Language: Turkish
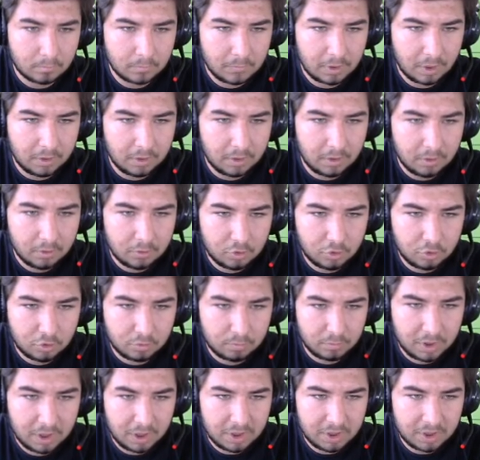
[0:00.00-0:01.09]
Hani şu
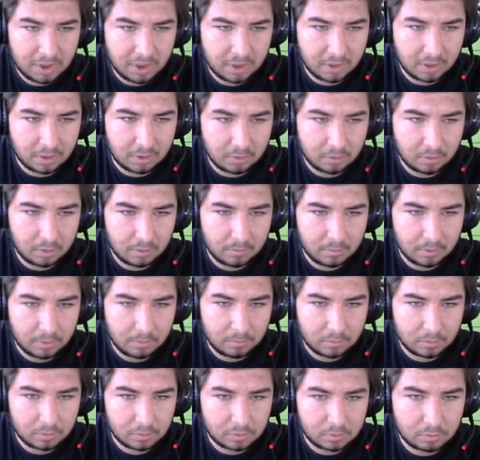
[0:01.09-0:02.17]
minik şeyden dolayı mı
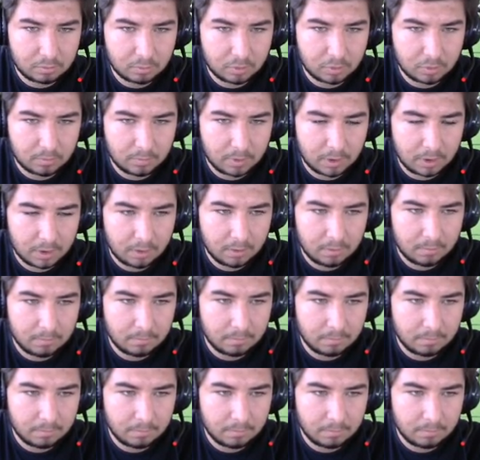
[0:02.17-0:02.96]
yapıyorsun bunu bana?